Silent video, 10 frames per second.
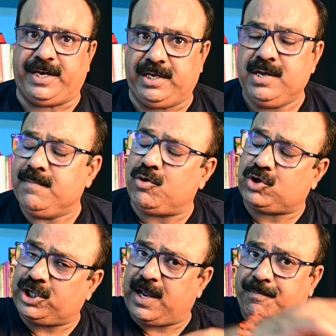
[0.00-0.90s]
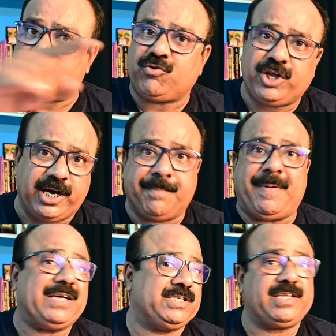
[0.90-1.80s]
পারি প্রত্যেকে প্রত্যেকের
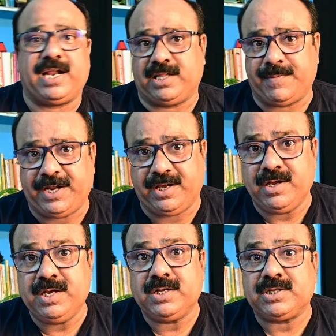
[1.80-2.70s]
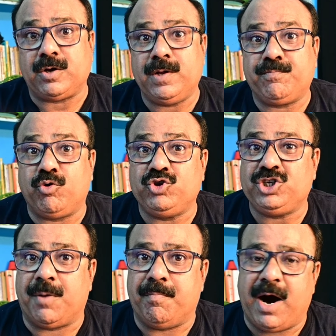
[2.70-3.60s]
পাশে দাঁড়াতে পারি তাহলে
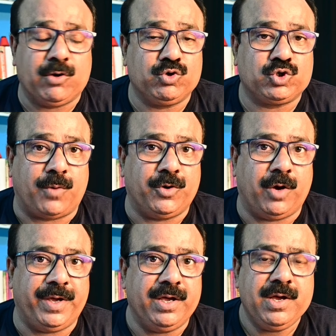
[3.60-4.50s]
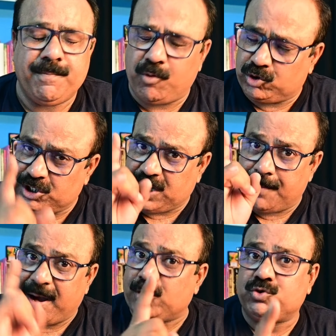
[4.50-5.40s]
প্রতিটা মানুষ সফল হবে প্রতিটা
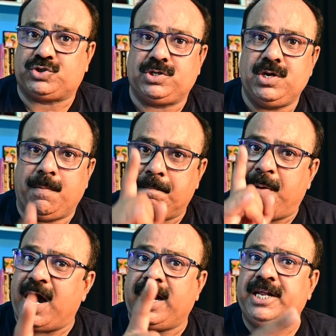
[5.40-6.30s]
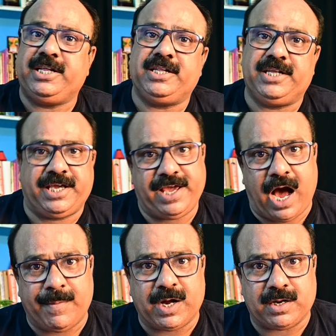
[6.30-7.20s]
মানুষ বাঙালিদের দেখে
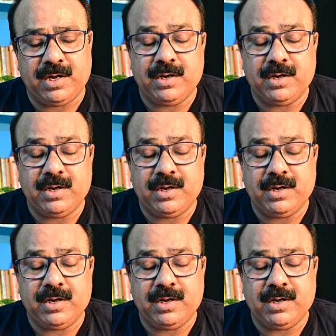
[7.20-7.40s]
আবার